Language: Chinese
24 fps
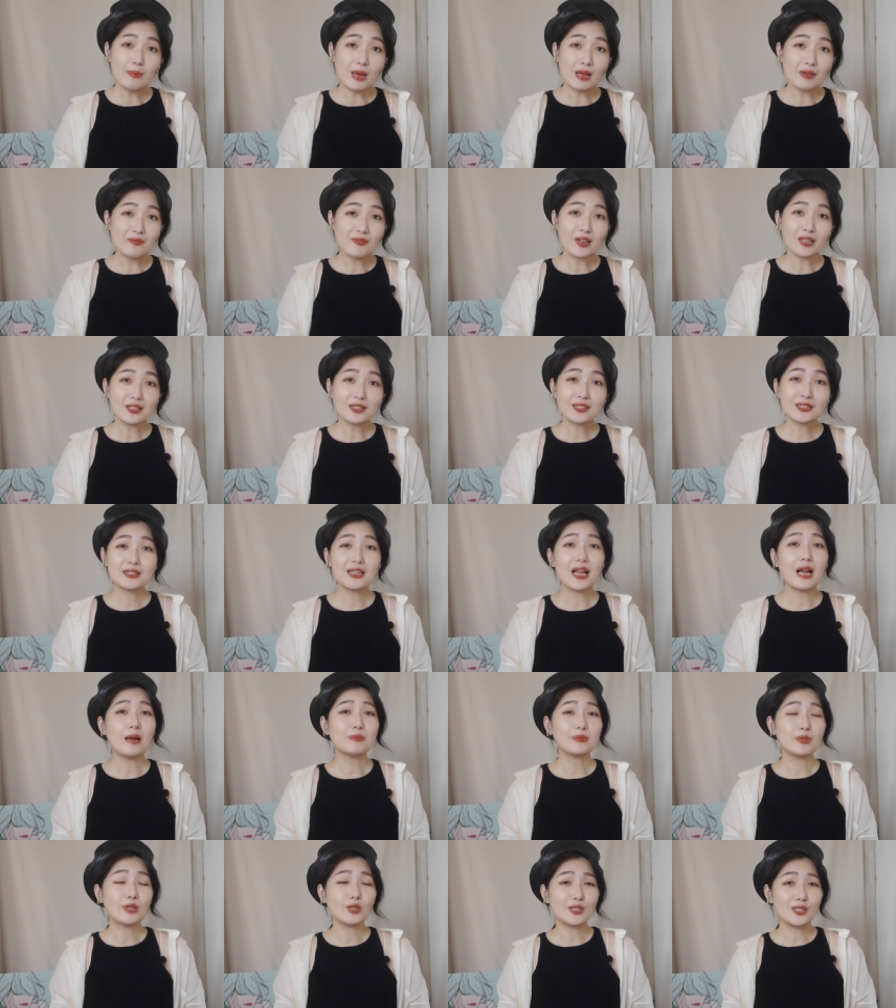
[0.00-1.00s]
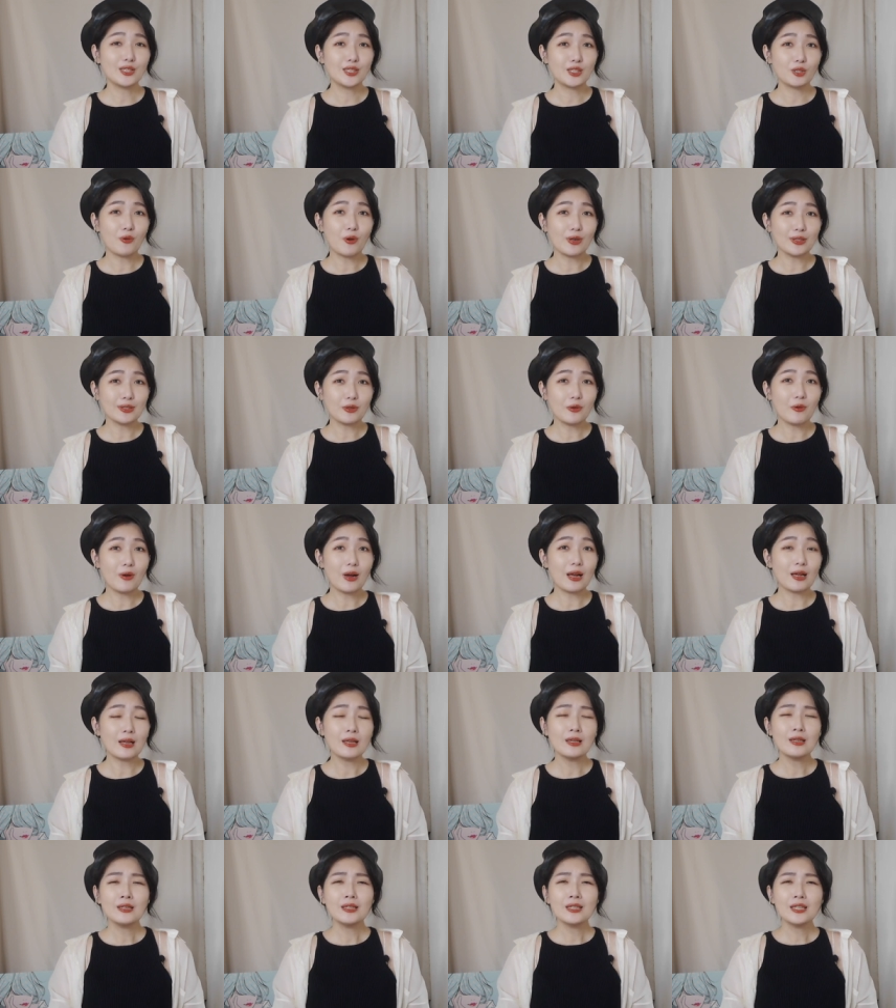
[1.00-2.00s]
版方式他比较喜欢的话，
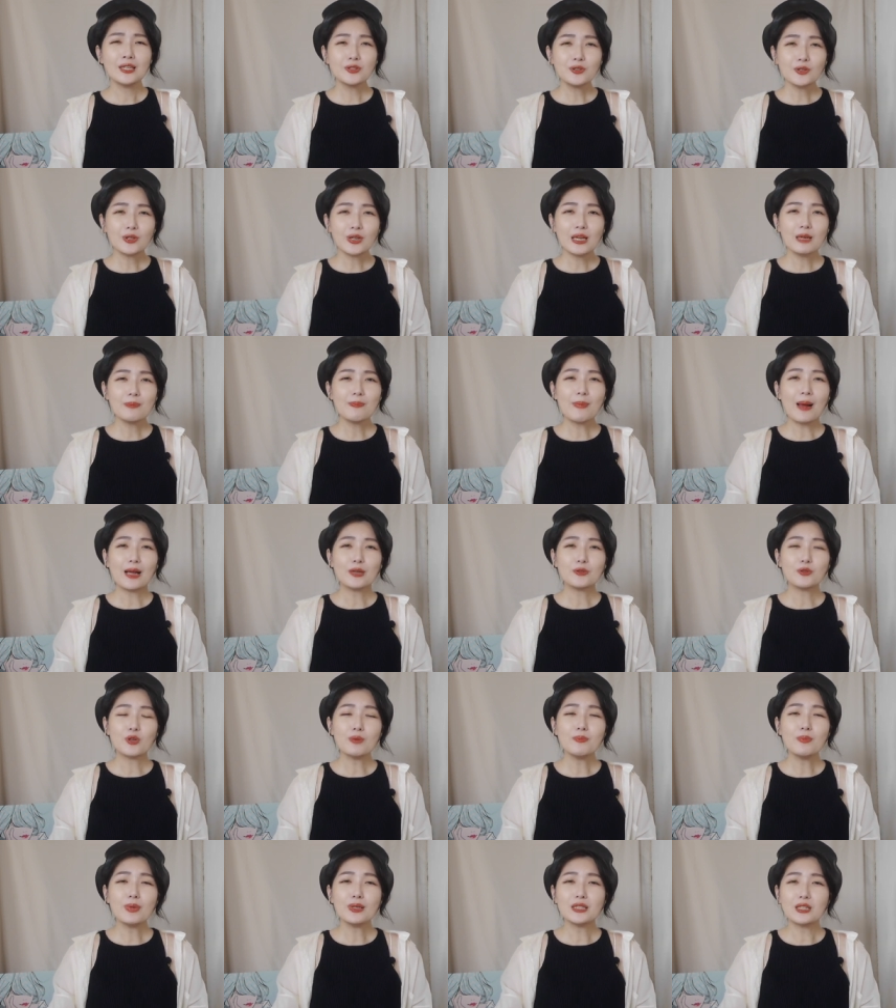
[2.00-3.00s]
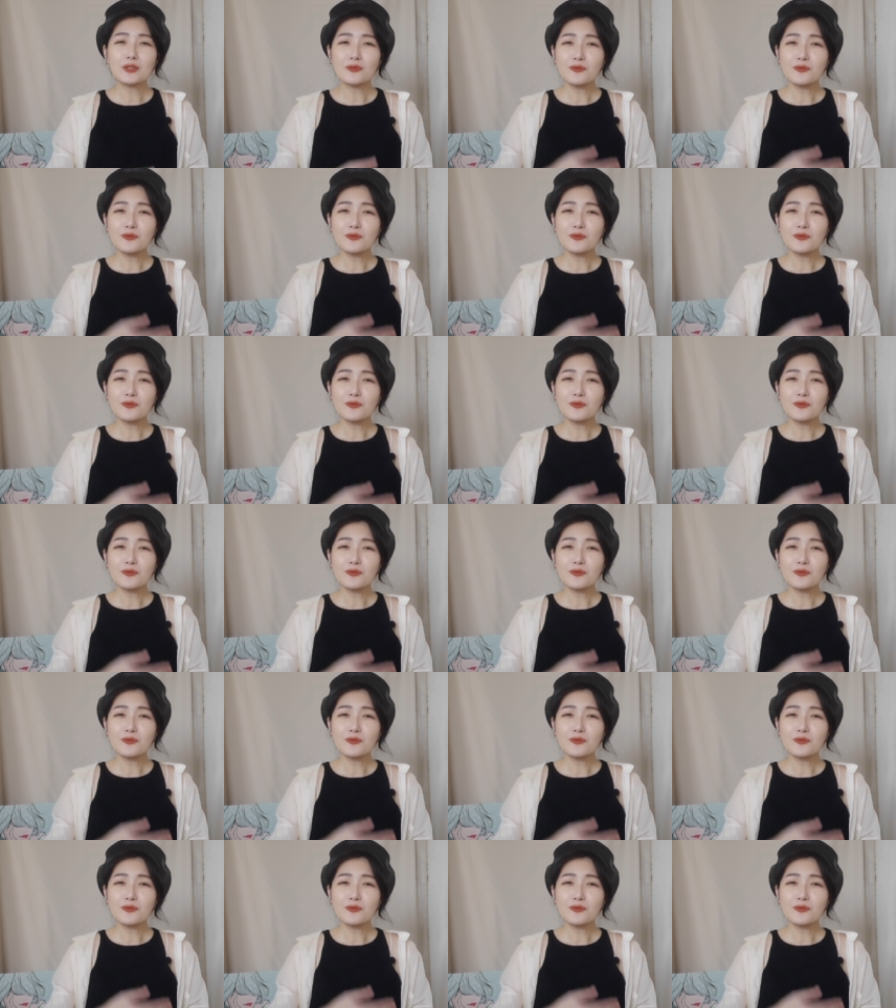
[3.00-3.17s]
你就可以把原本你